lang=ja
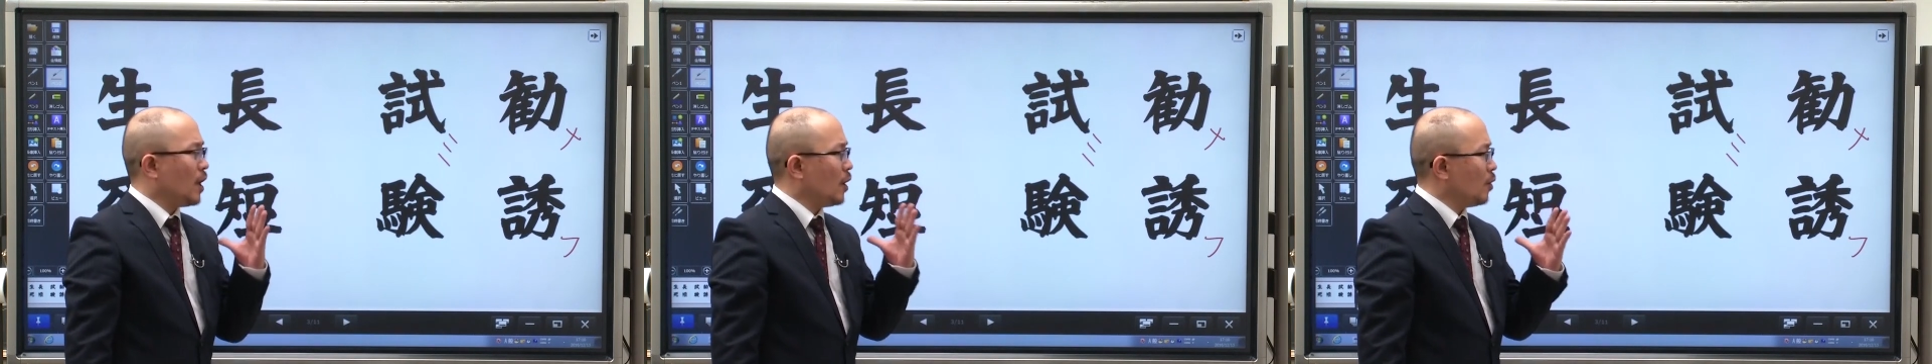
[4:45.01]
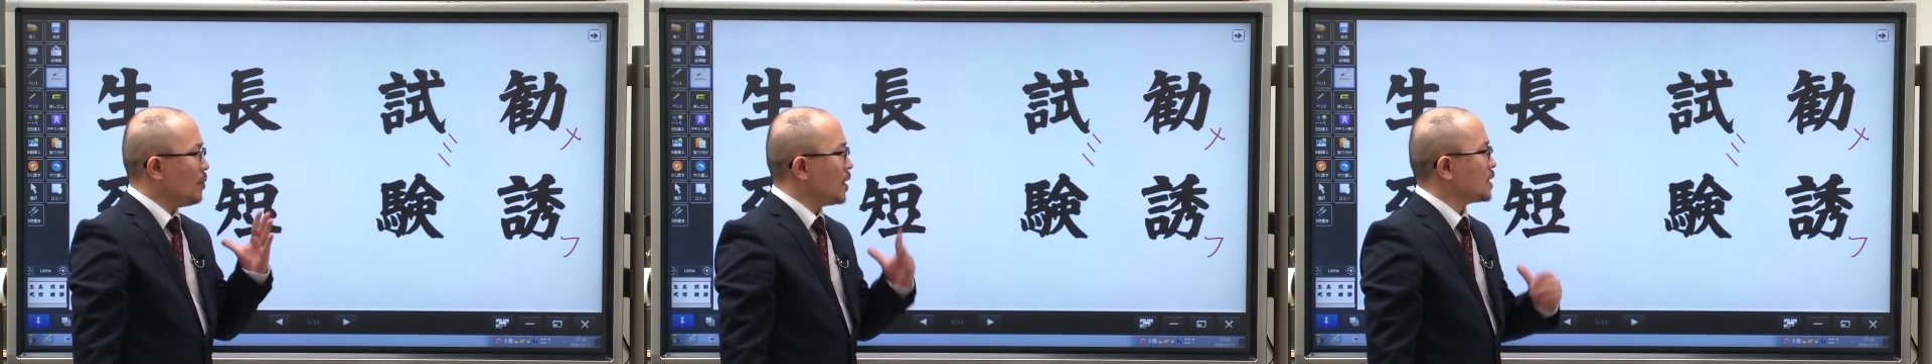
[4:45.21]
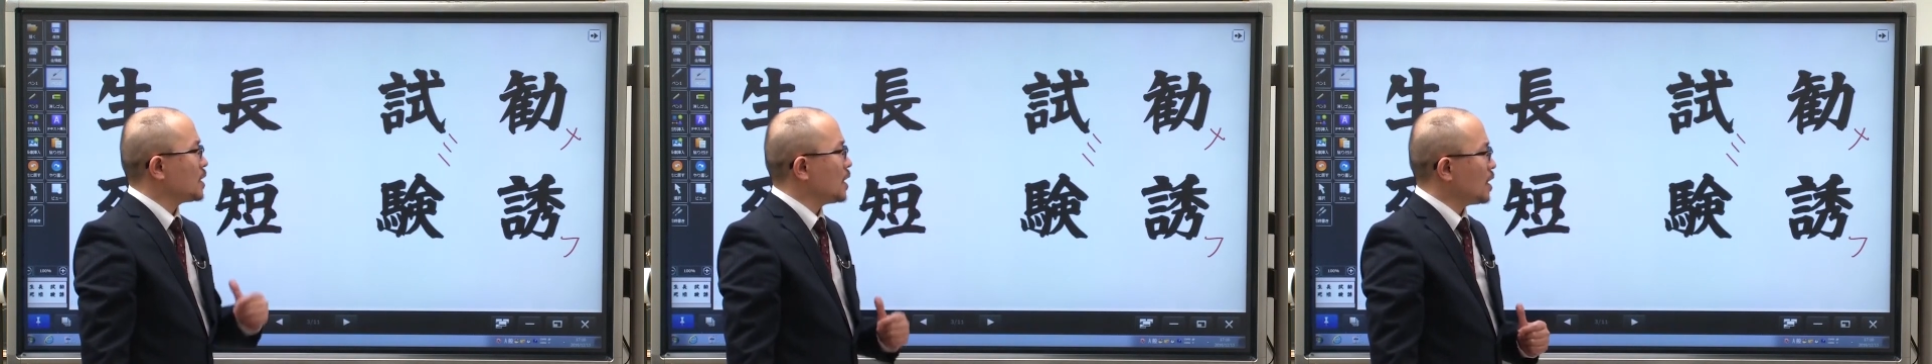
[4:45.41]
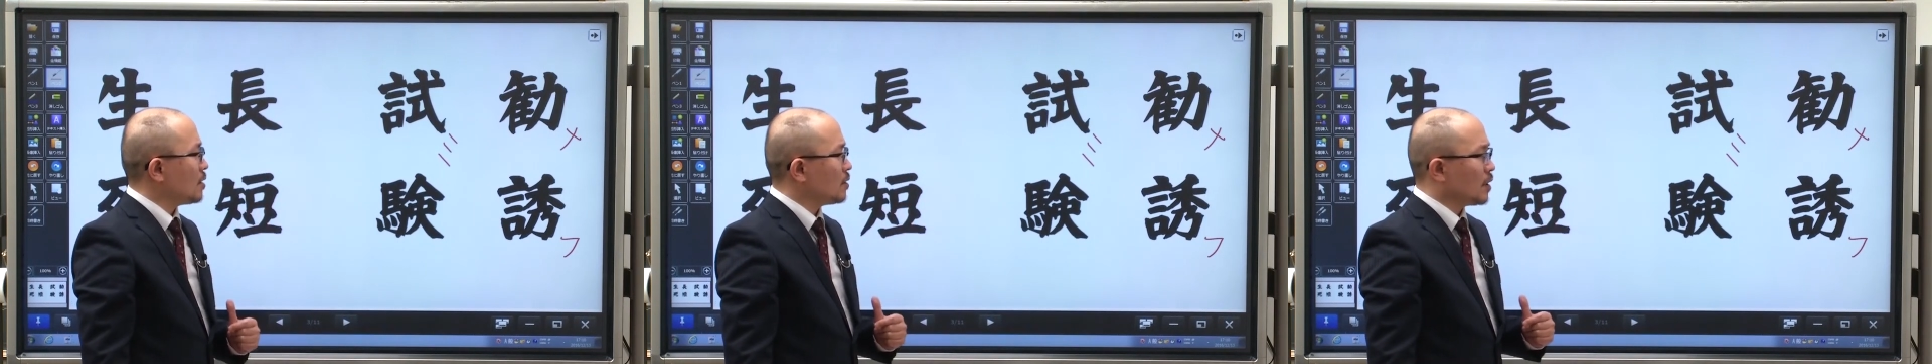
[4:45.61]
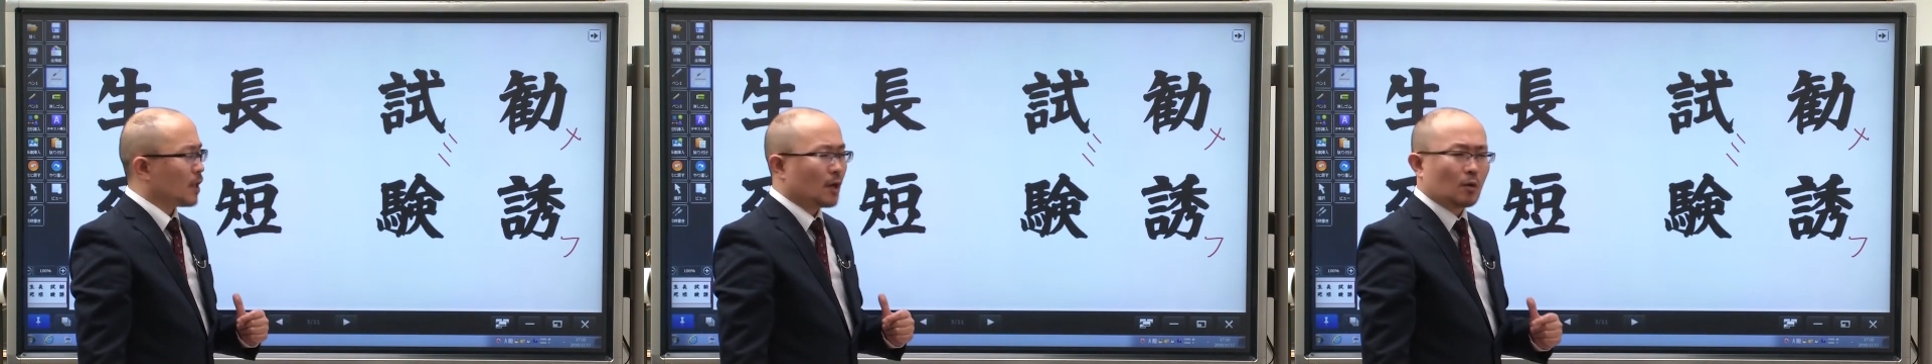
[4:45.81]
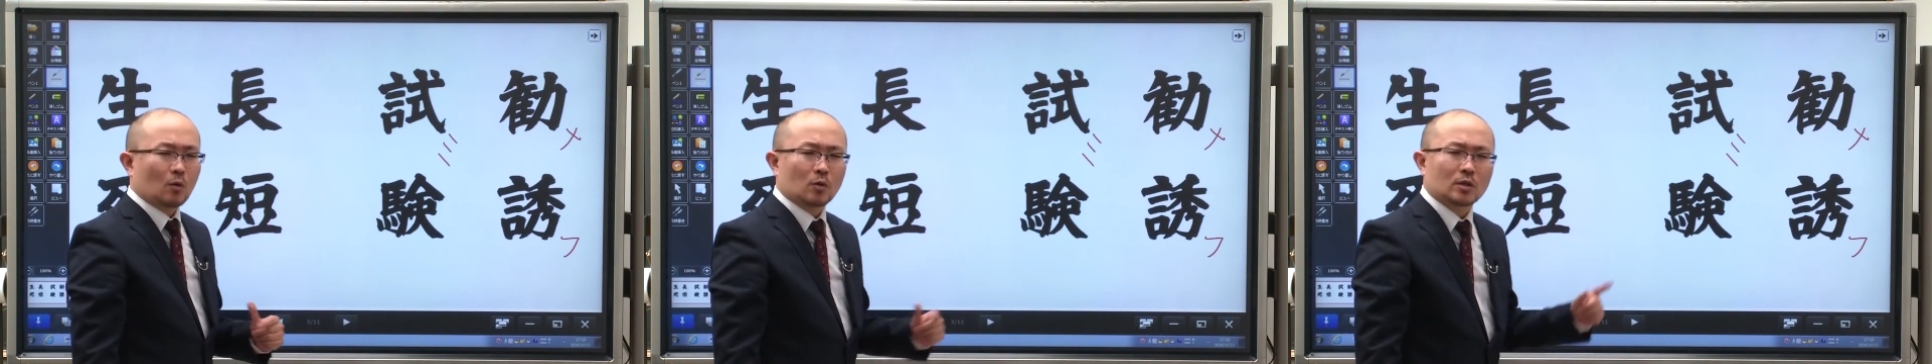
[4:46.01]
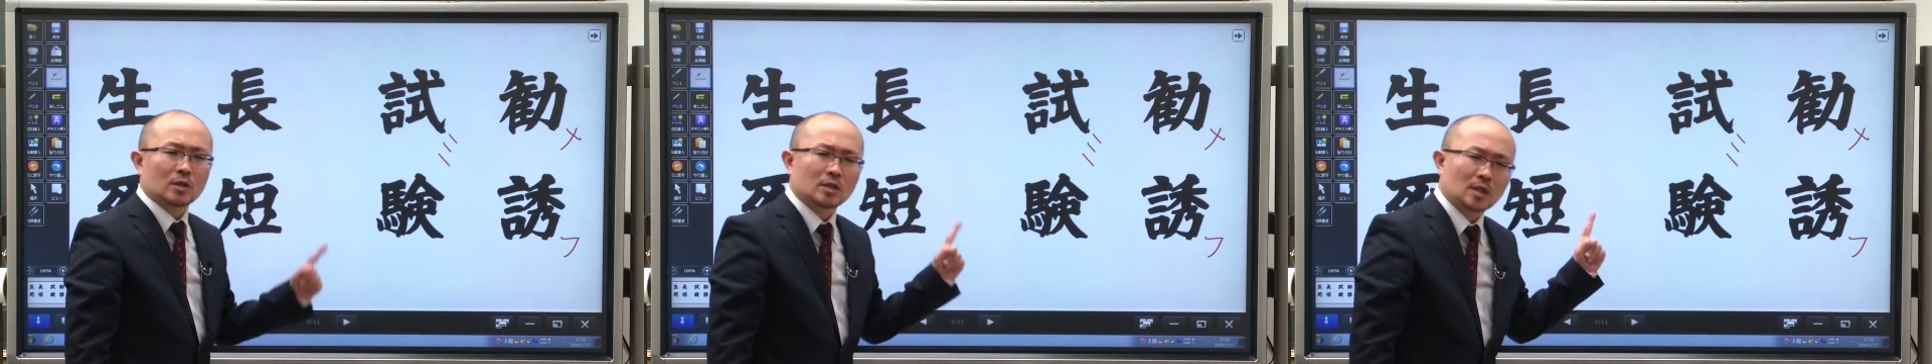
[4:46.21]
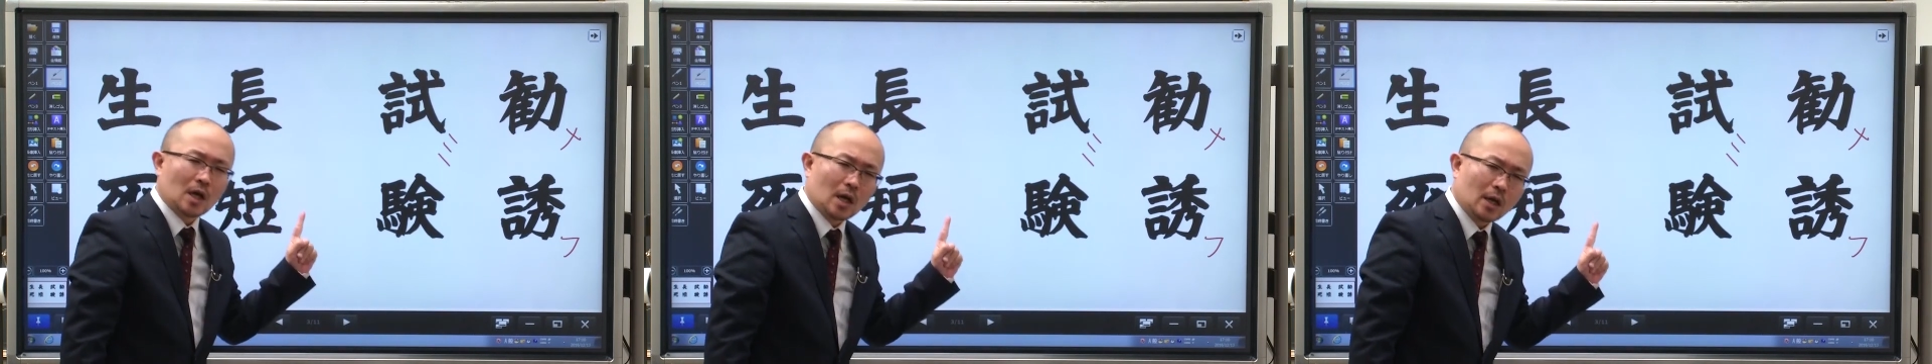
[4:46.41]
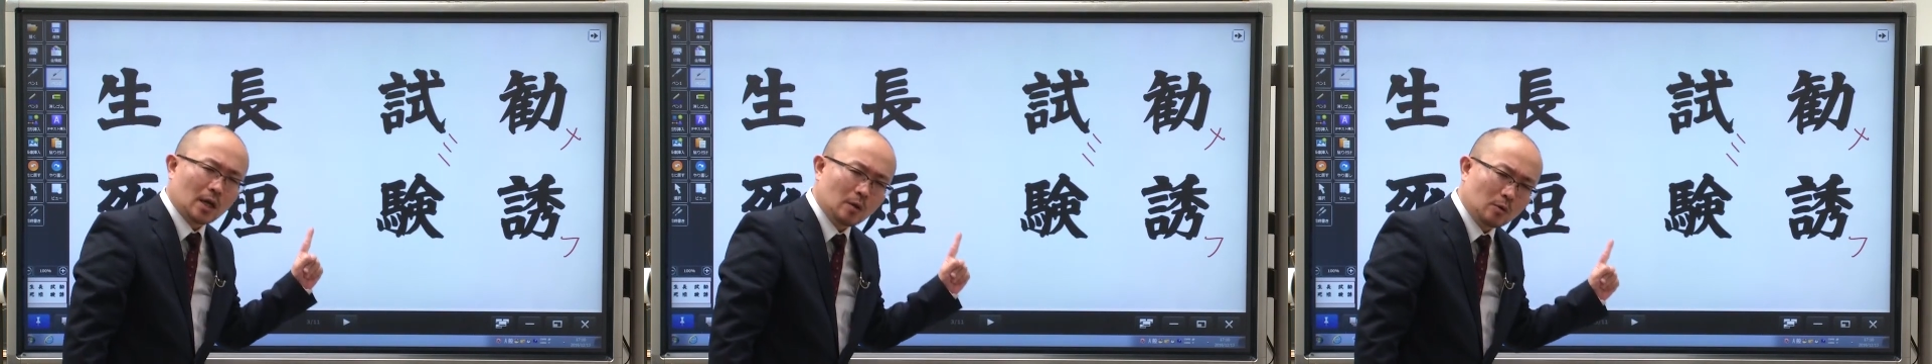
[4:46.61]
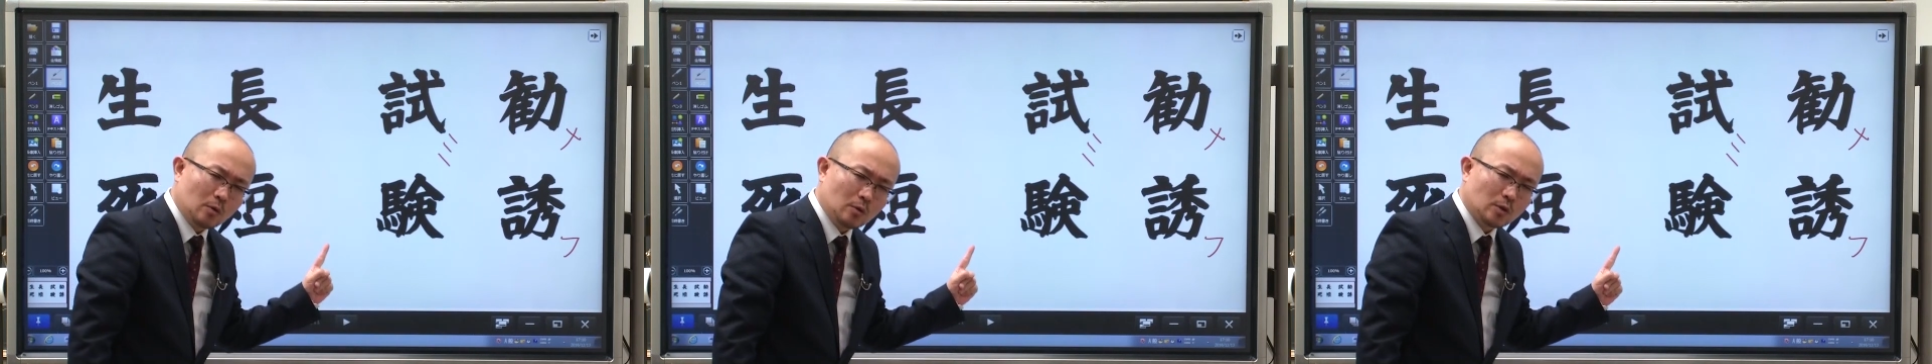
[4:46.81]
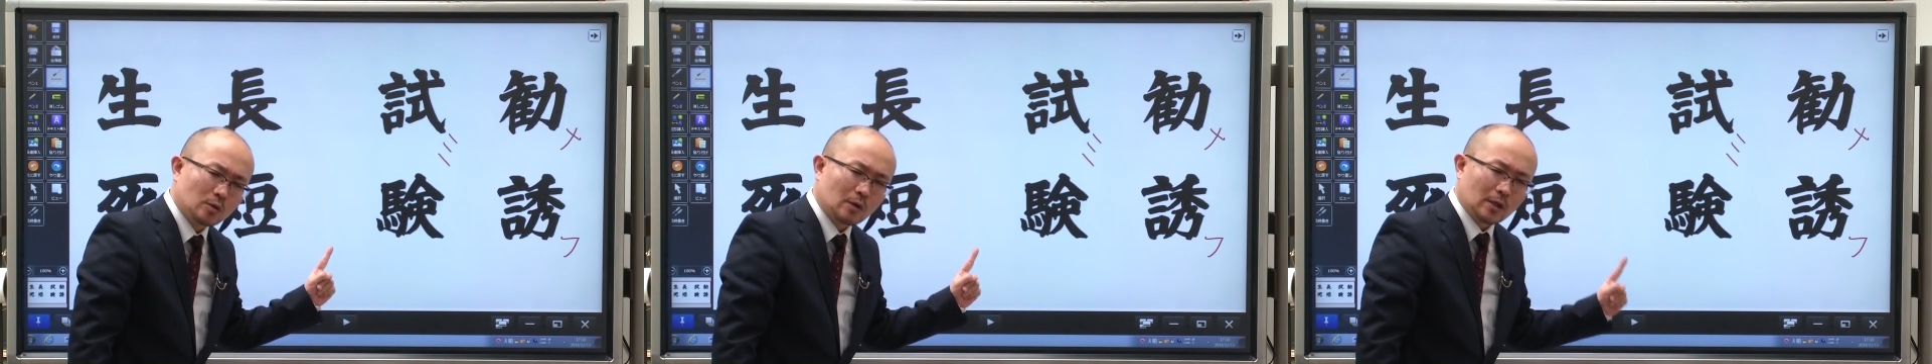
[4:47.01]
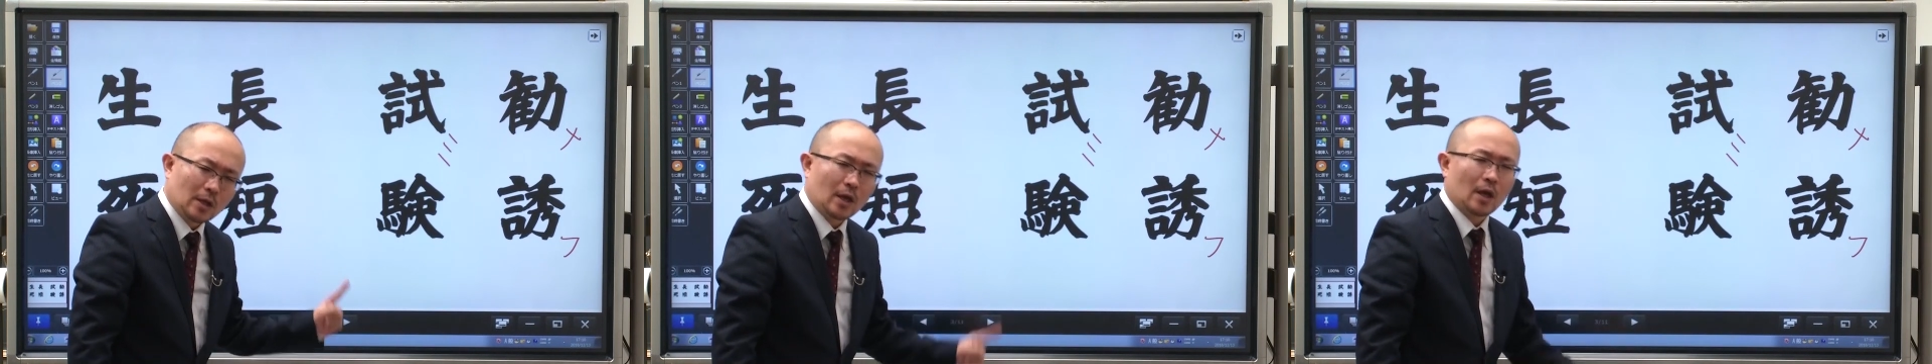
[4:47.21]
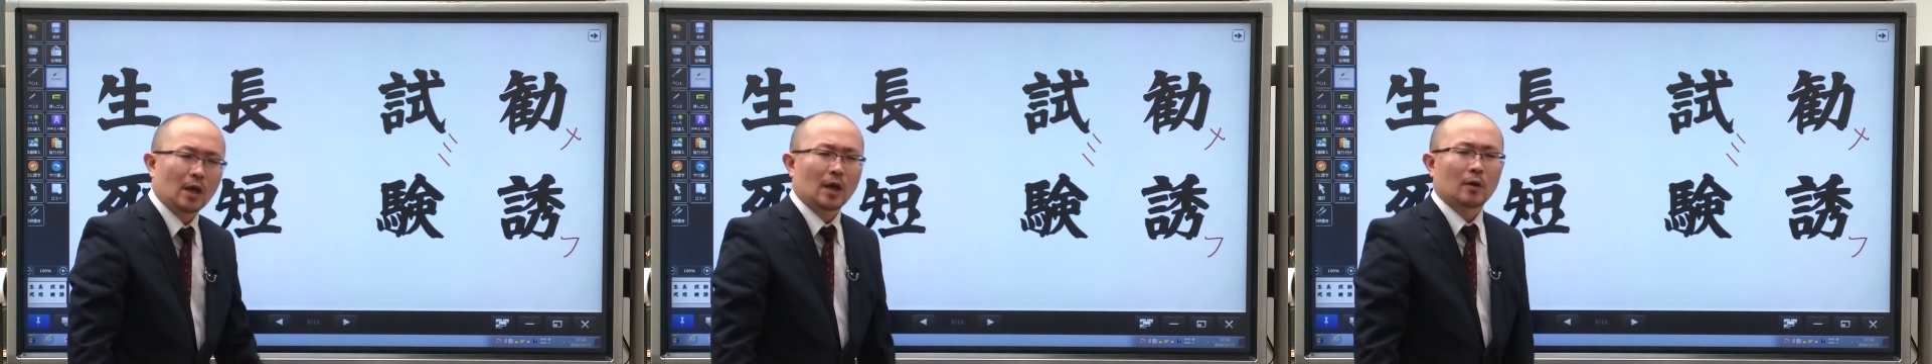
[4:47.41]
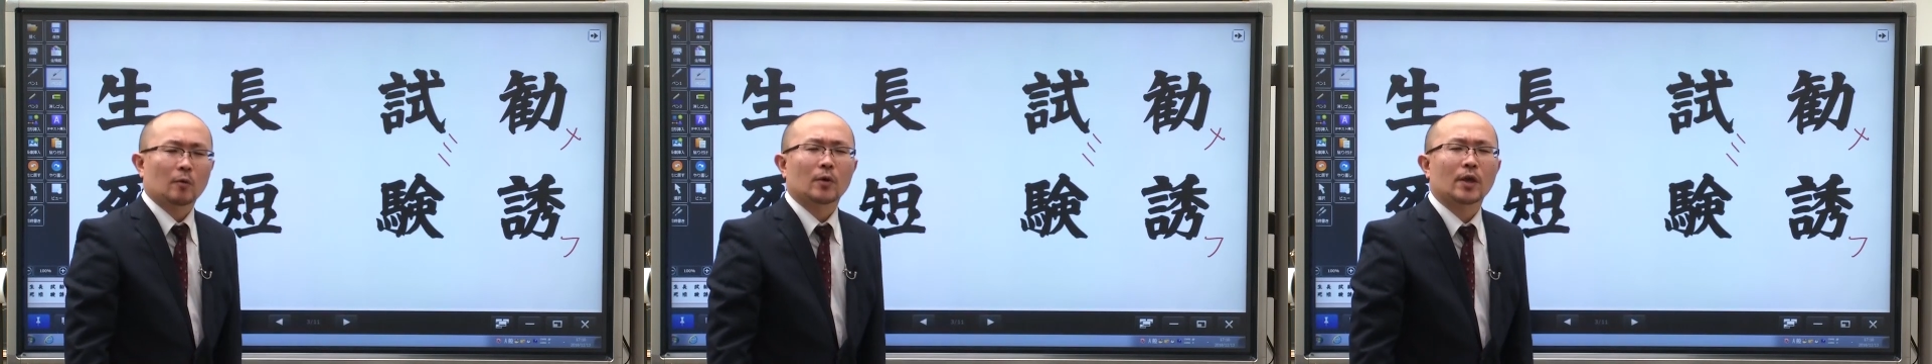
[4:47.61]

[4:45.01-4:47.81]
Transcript: 読みは知らなくて結構ですが、剣という字はね、